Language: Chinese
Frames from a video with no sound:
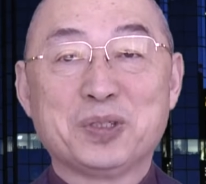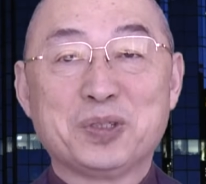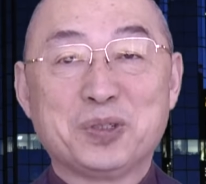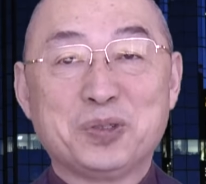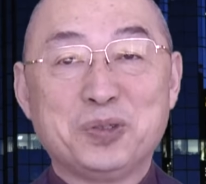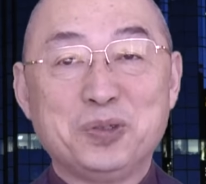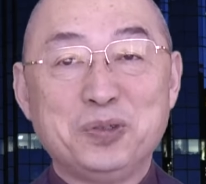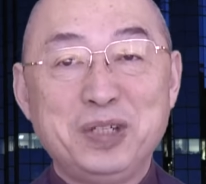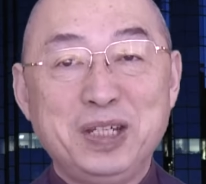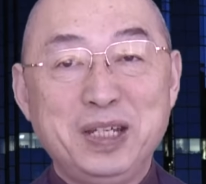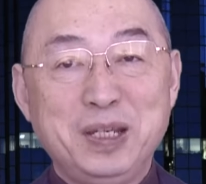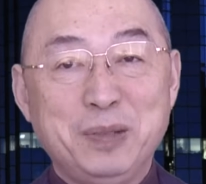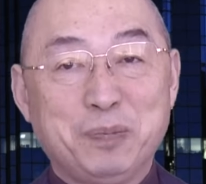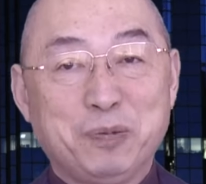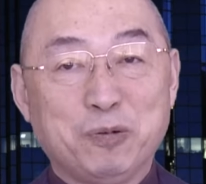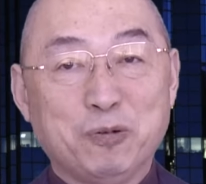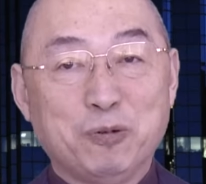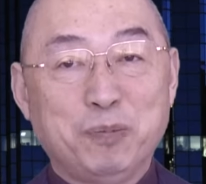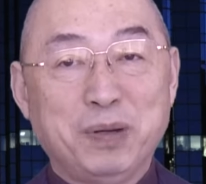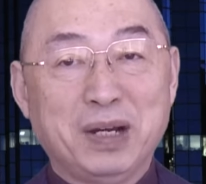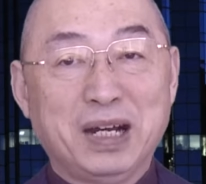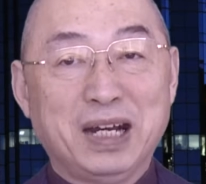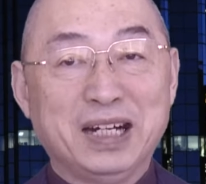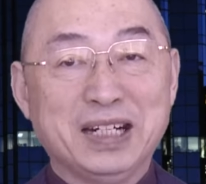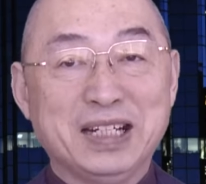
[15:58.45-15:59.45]
最
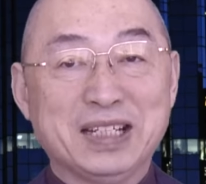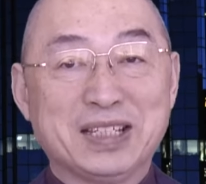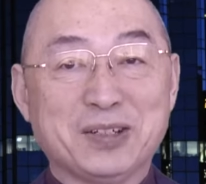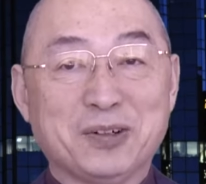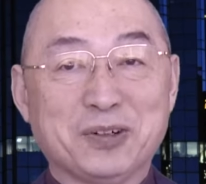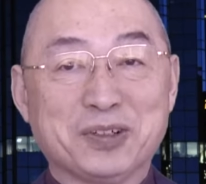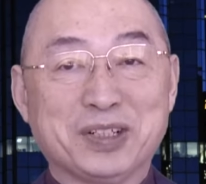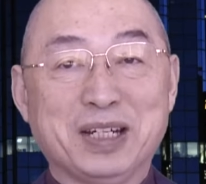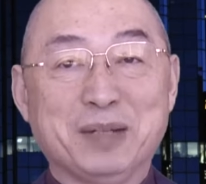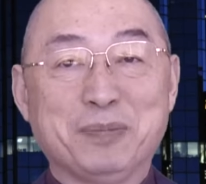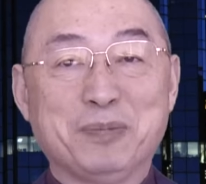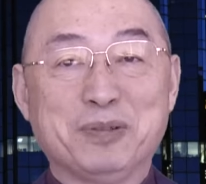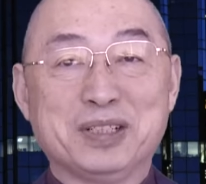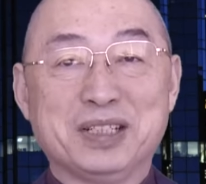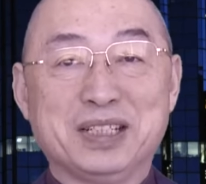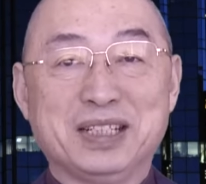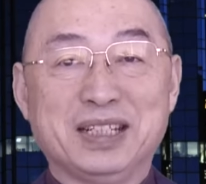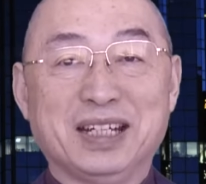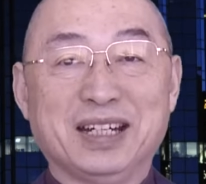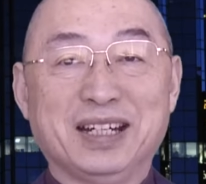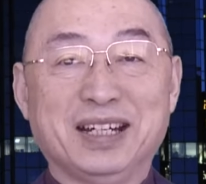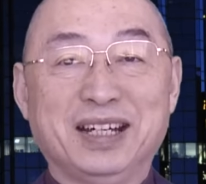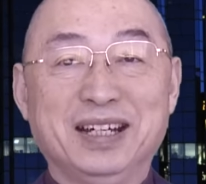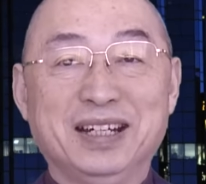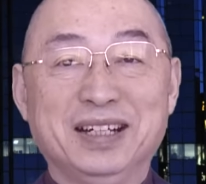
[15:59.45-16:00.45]
不怕你走这步
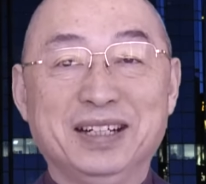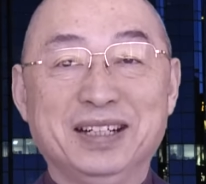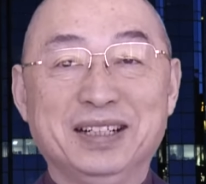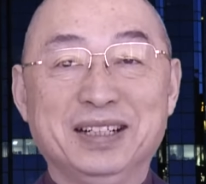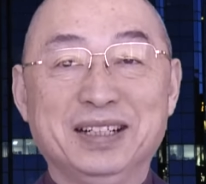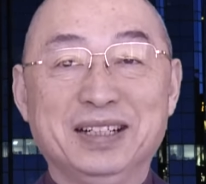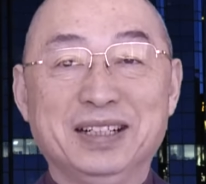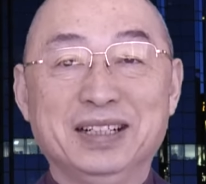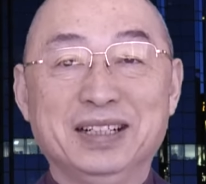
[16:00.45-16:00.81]
棋了。